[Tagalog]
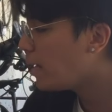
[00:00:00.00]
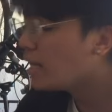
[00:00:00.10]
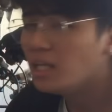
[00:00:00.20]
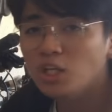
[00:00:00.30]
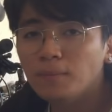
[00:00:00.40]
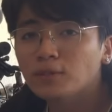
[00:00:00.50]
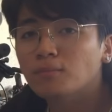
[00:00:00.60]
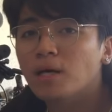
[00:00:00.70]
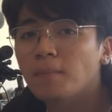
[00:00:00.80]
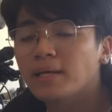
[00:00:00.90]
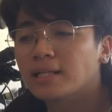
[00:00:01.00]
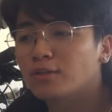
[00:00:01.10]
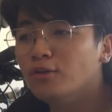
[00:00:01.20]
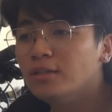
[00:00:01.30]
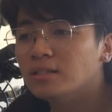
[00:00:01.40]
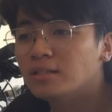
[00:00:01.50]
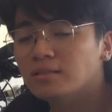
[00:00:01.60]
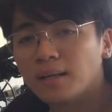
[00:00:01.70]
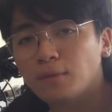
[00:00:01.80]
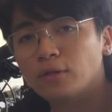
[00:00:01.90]
para kanino ba tong mga bike na to? Yun nga,
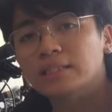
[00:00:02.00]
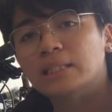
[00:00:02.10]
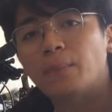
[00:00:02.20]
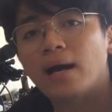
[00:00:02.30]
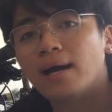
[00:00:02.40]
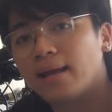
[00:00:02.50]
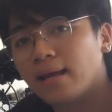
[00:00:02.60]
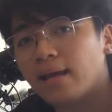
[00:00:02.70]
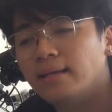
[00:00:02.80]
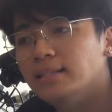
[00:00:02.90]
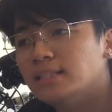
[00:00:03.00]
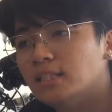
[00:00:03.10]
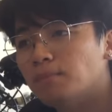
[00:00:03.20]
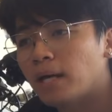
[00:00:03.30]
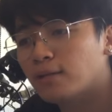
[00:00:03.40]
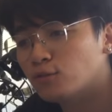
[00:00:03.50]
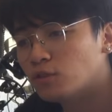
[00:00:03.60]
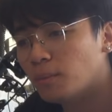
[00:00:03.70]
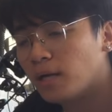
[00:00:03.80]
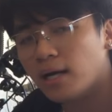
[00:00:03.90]
sinasabi ko, hindi siya pang karera. Hindi siya para
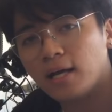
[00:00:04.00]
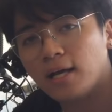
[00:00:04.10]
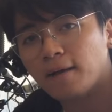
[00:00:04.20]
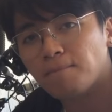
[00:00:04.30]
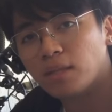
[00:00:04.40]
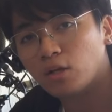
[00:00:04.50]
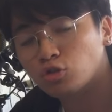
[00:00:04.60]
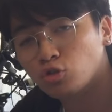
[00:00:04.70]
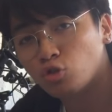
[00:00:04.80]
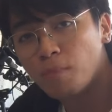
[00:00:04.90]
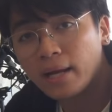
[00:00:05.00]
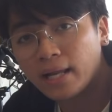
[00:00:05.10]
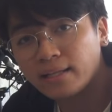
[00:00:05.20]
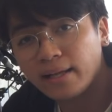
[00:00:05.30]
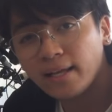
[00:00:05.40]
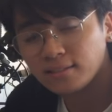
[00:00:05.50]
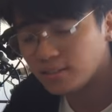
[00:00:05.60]
dun sa mga gusto gustong kumarera ng